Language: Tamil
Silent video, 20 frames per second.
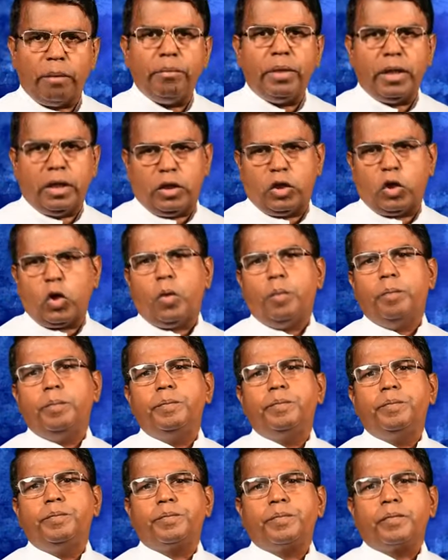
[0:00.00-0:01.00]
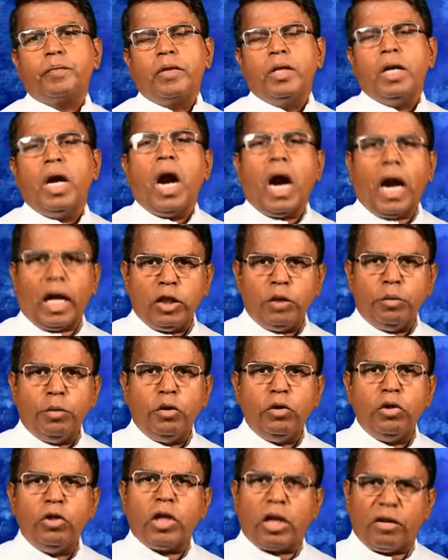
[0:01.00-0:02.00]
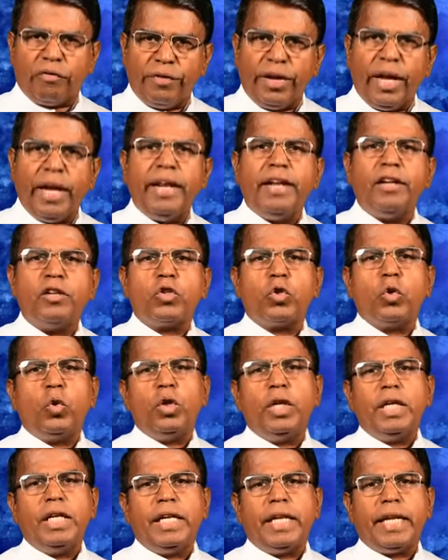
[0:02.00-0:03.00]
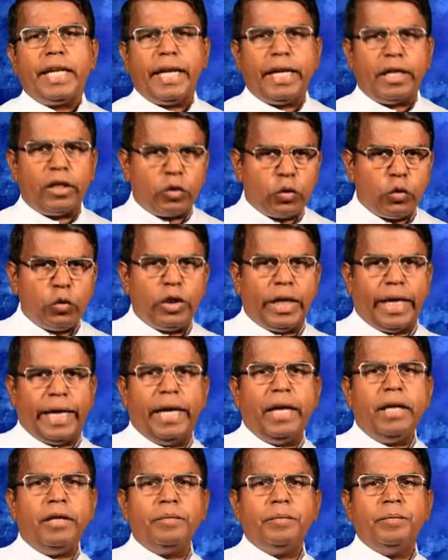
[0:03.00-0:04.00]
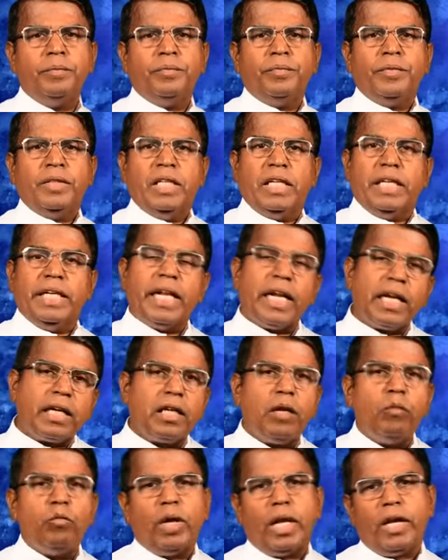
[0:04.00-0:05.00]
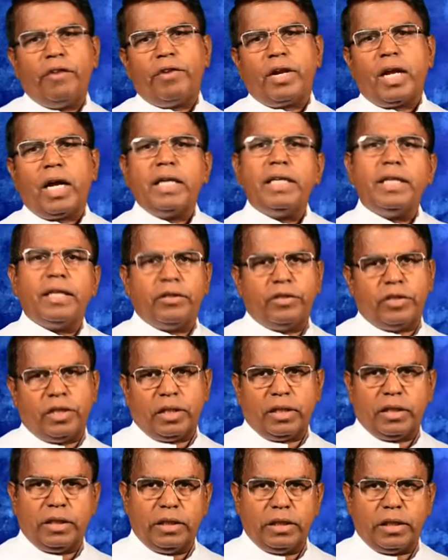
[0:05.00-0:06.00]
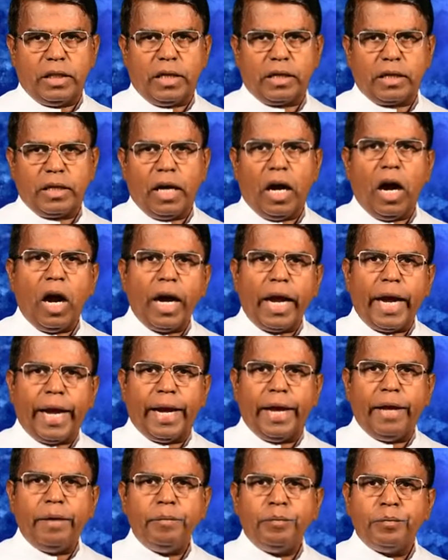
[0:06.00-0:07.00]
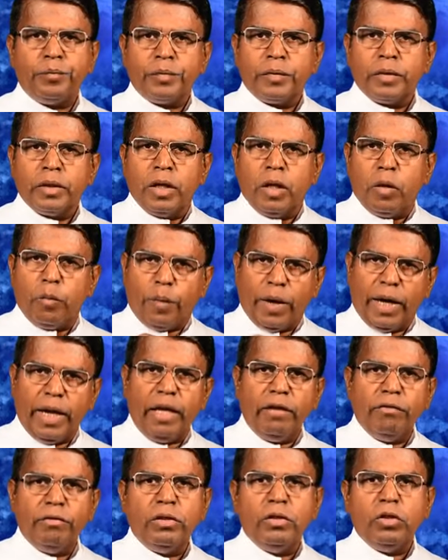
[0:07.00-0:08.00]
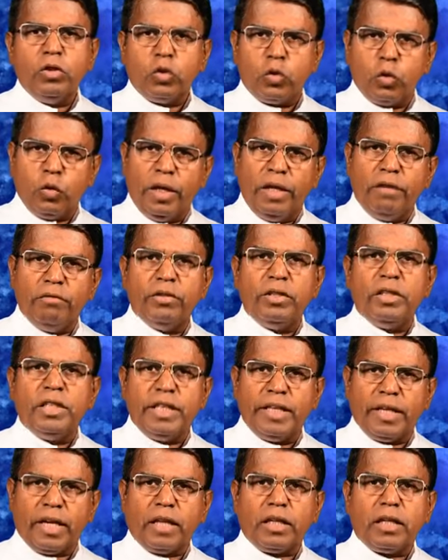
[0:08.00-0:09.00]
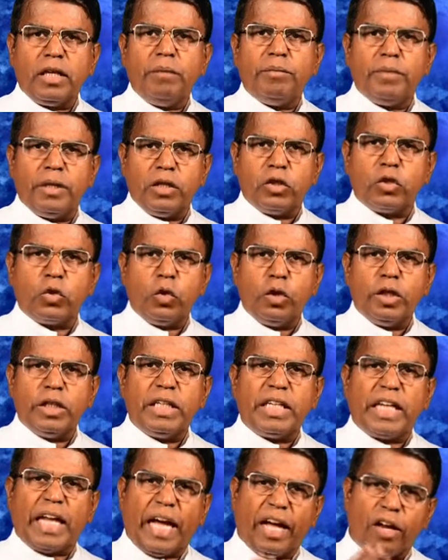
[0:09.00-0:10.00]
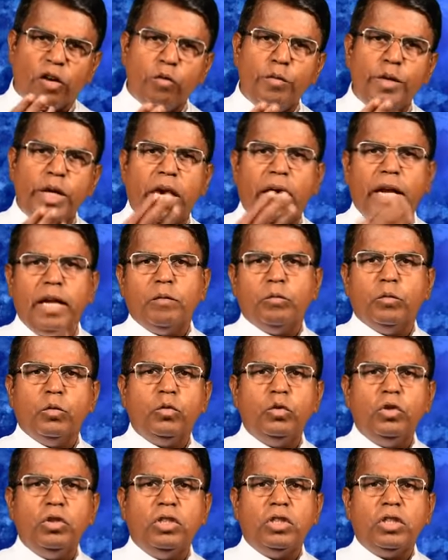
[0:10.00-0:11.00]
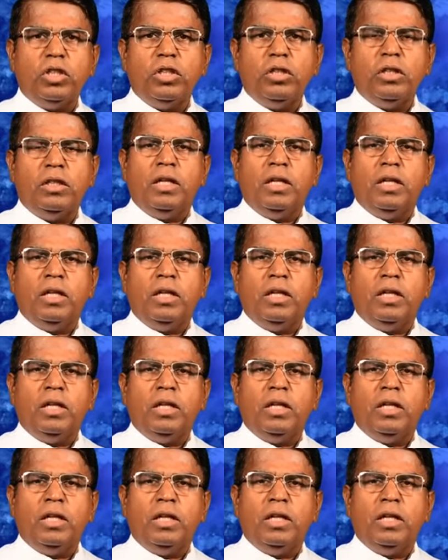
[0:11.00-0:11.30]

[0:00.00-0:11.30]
நம்புகின்றோம் அதுபோன்று ரஃபேல் என்று சொல்லுகின்ற தூதர் இரக்கமுடையவராக இருந்திருக்கின்றார் ஆக பணிவு துணிவு இரக்கம் என்று சொல்கின்ற அருமையான மூன்று